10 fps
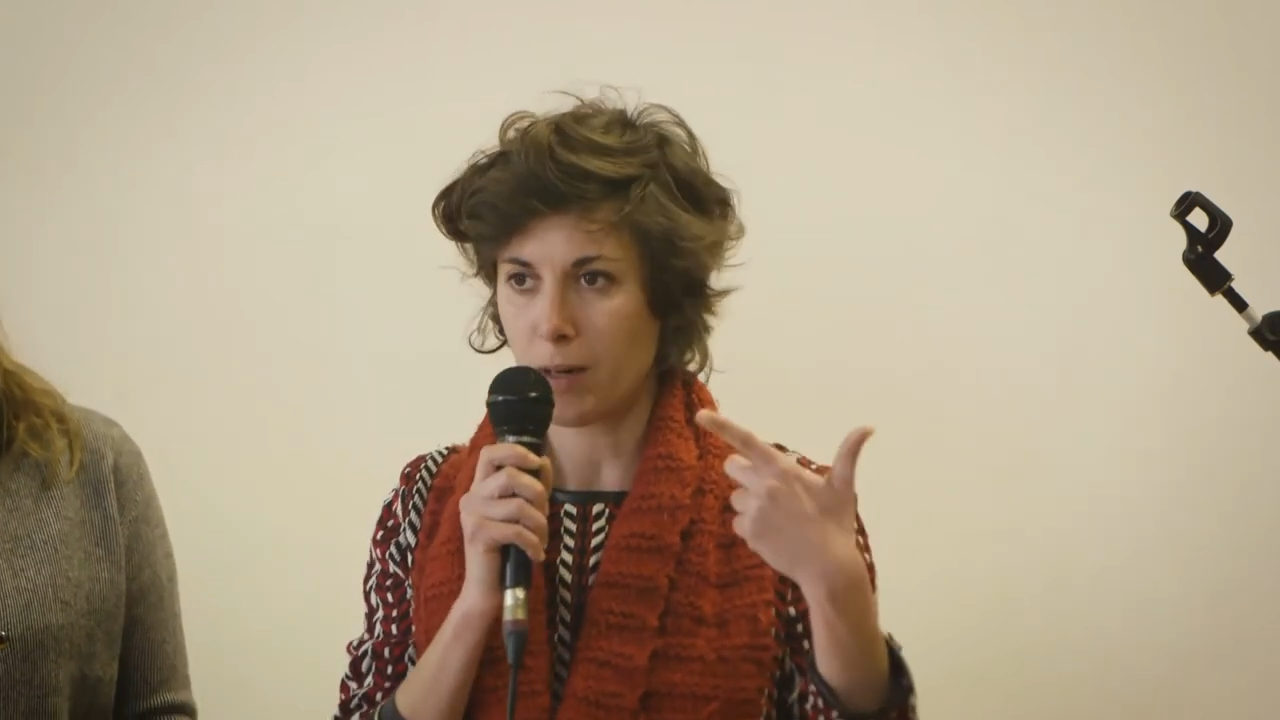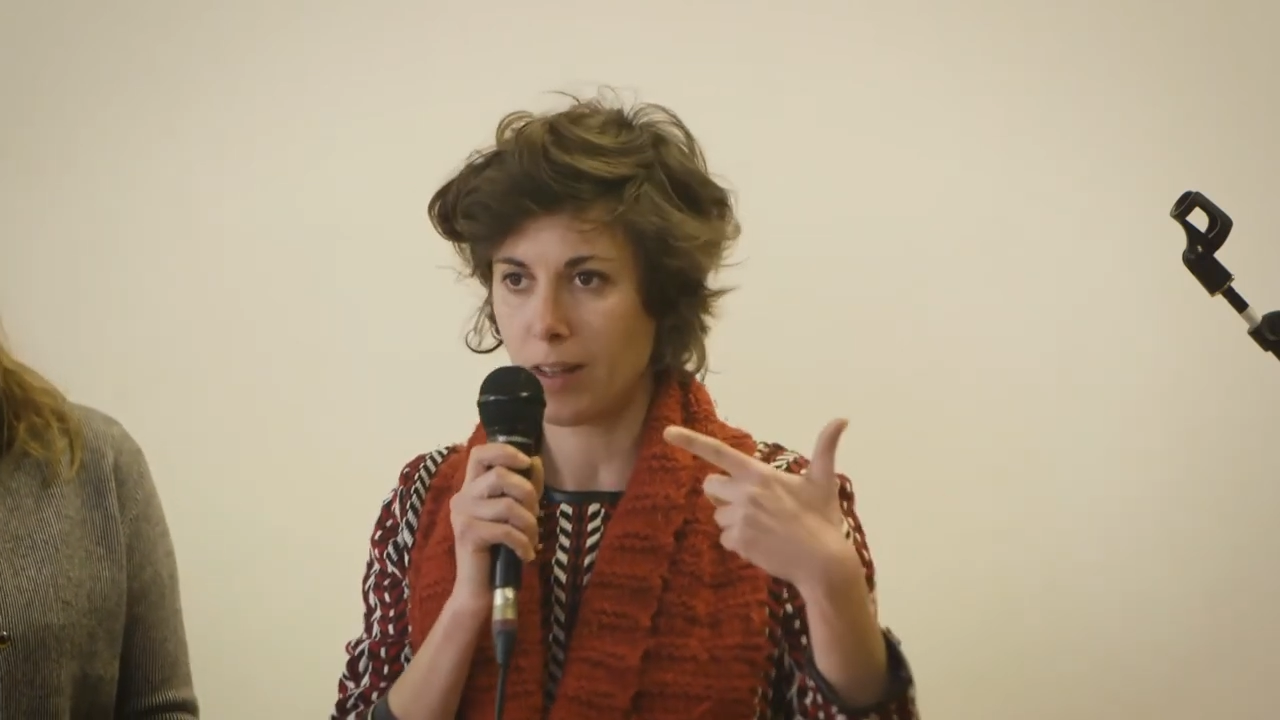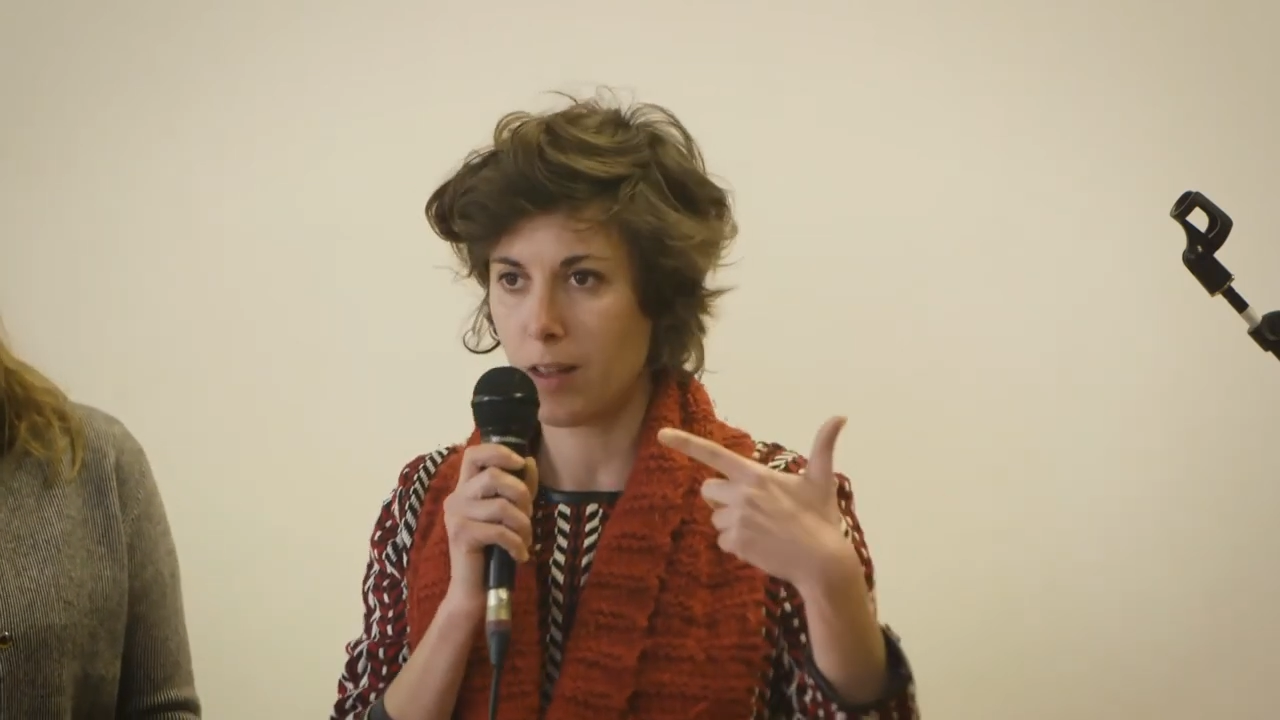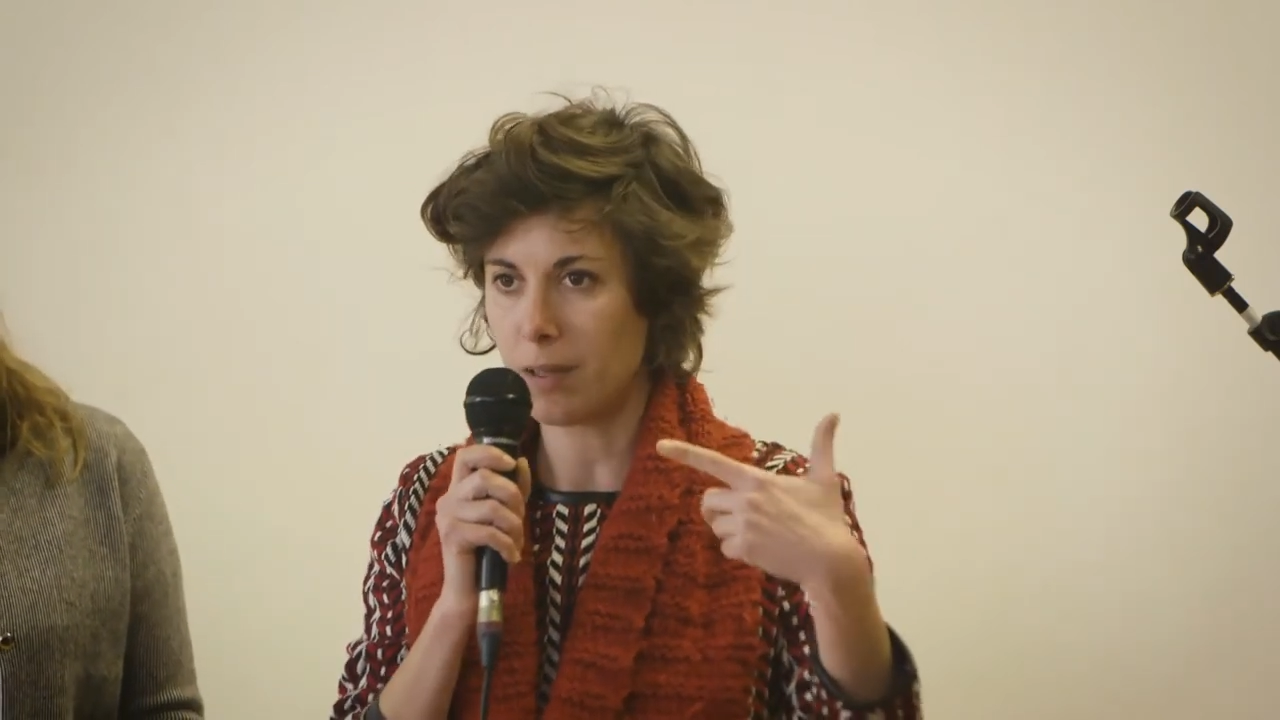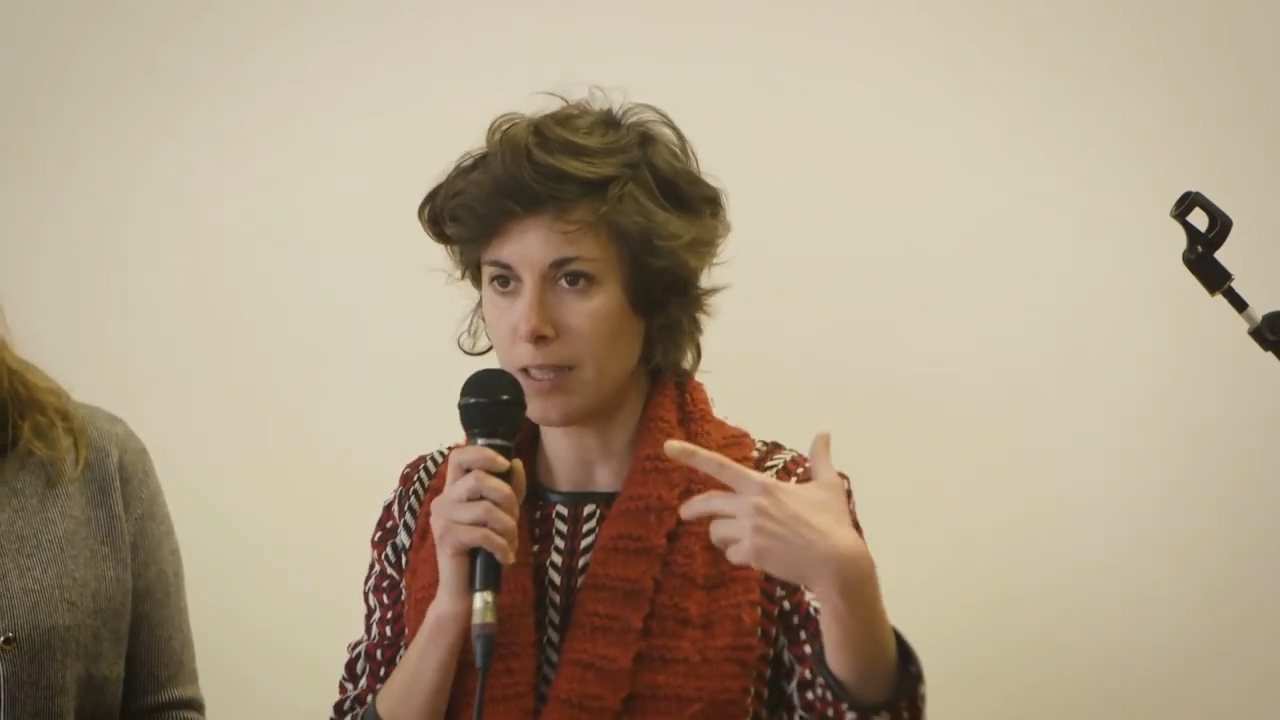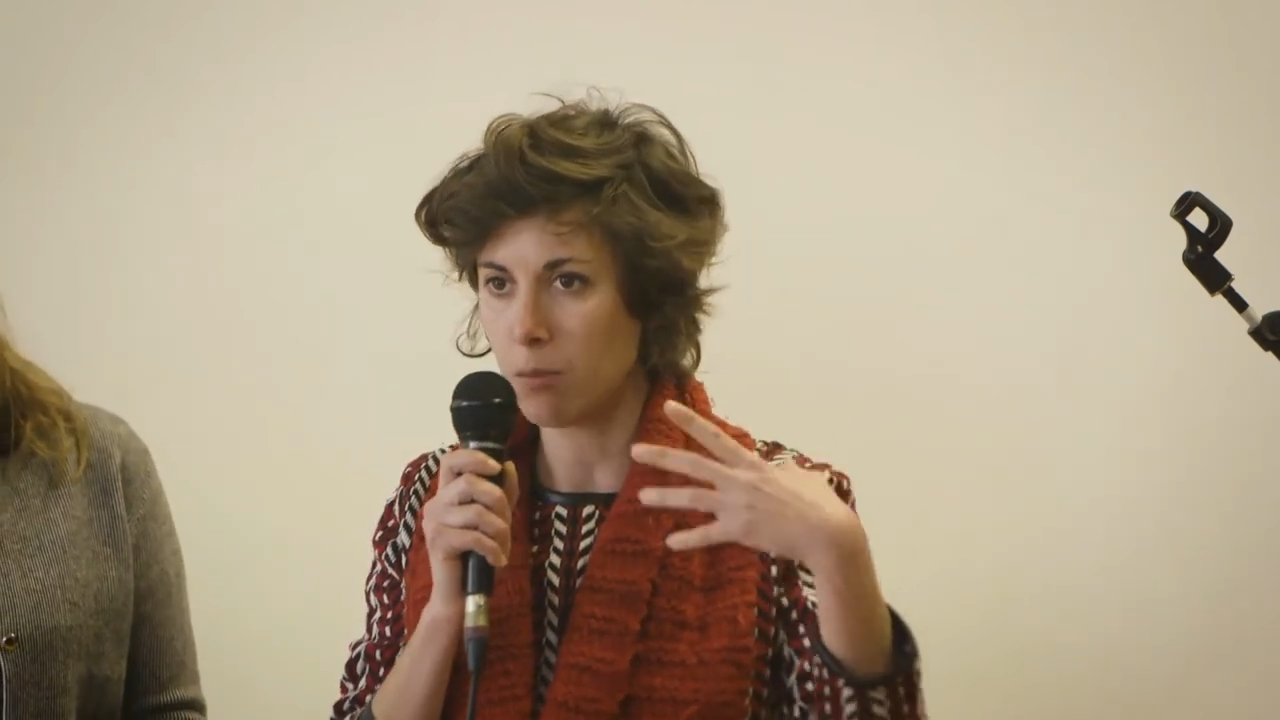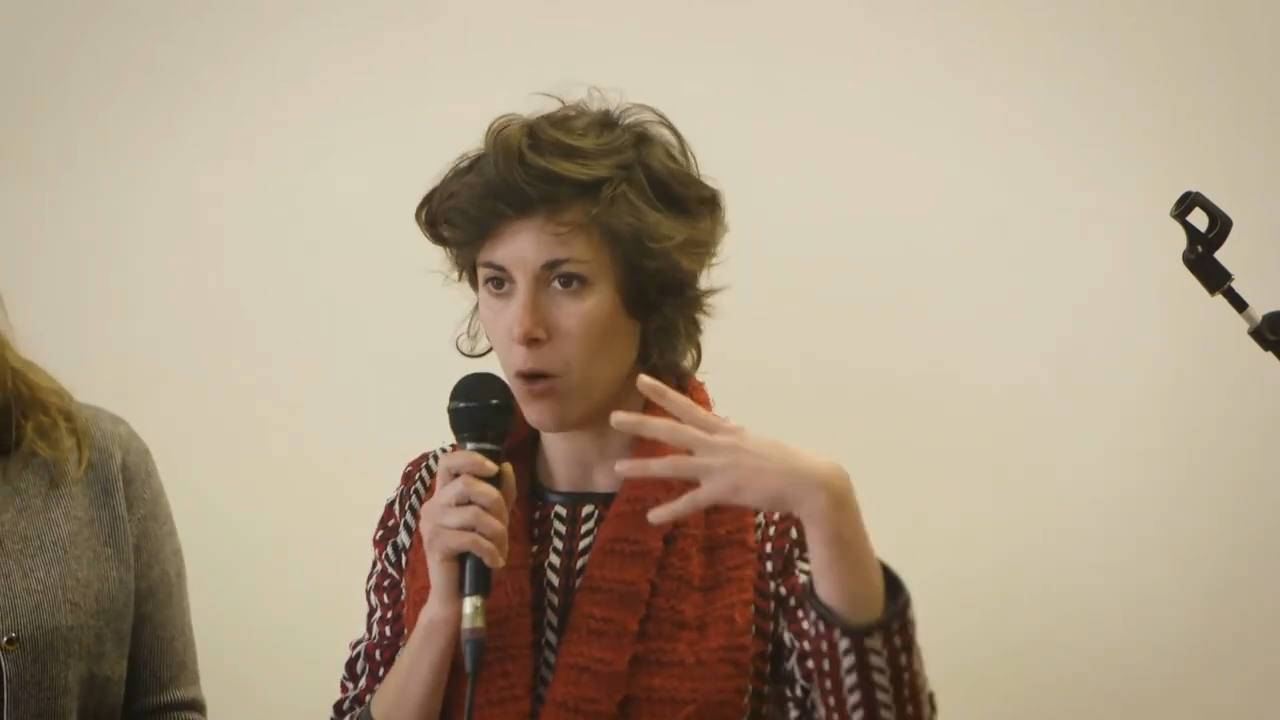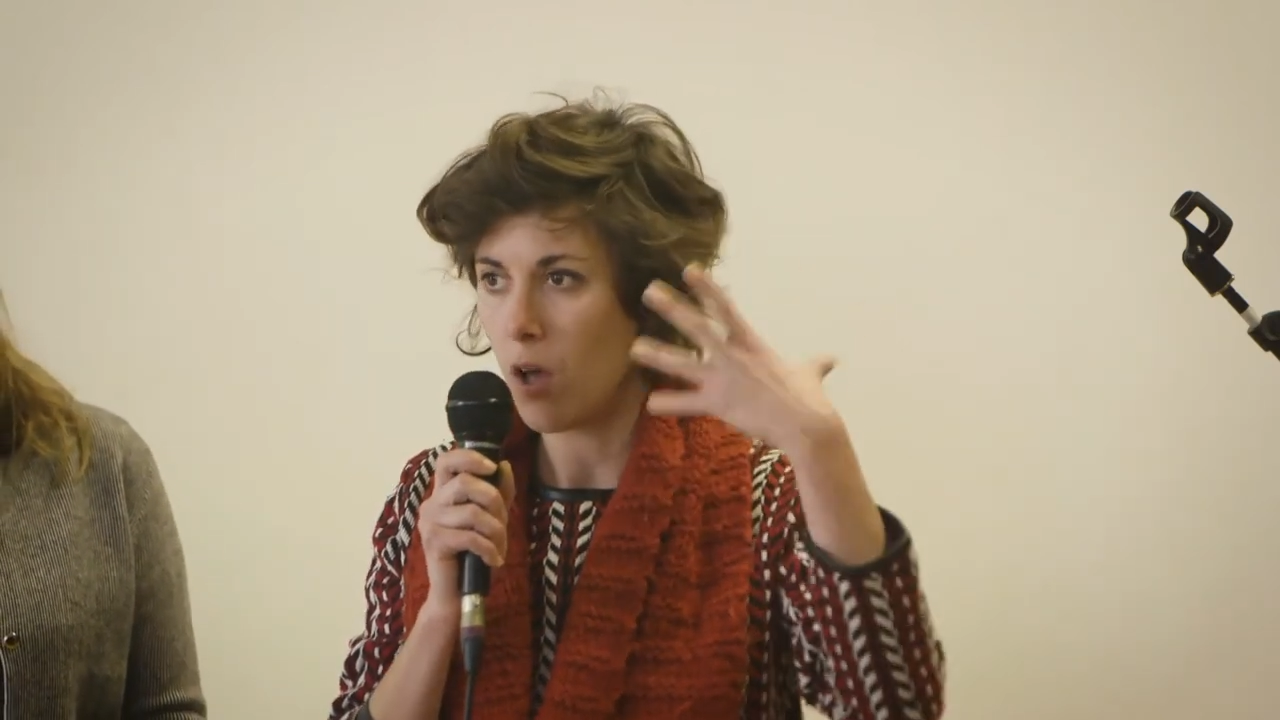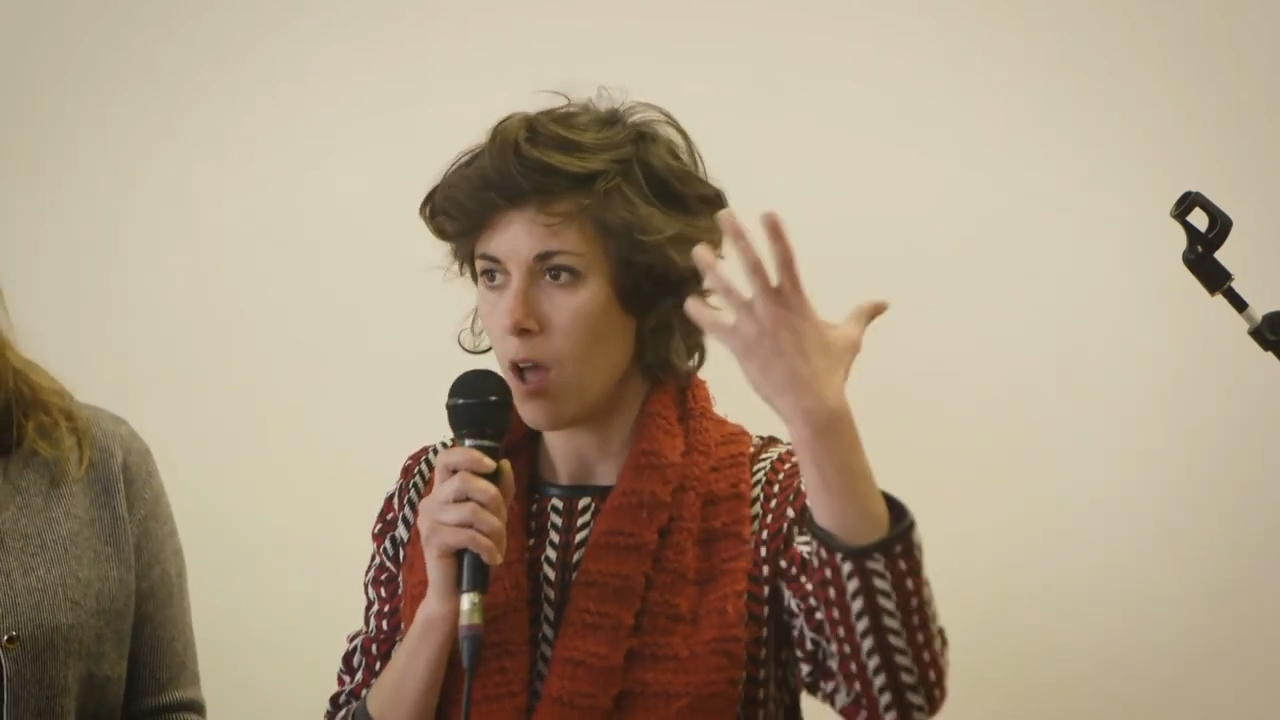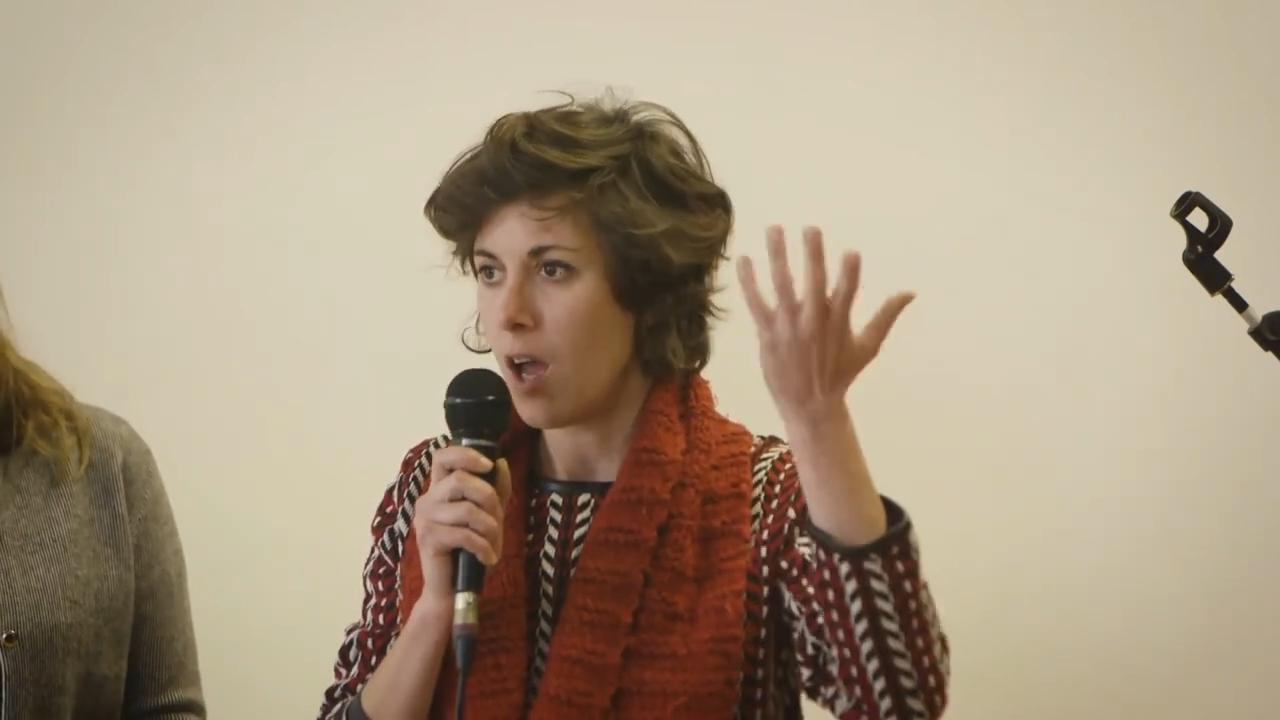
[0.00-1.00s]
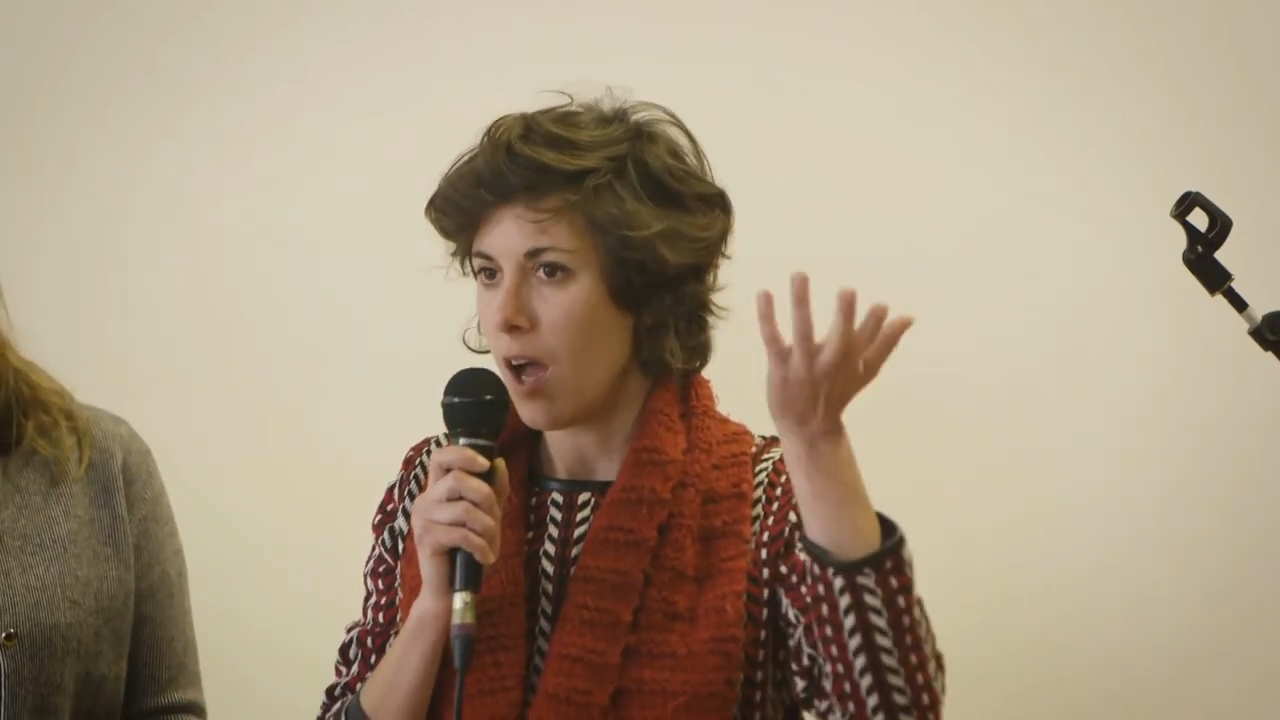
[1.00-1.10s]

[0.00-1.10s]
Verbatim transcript: participativo,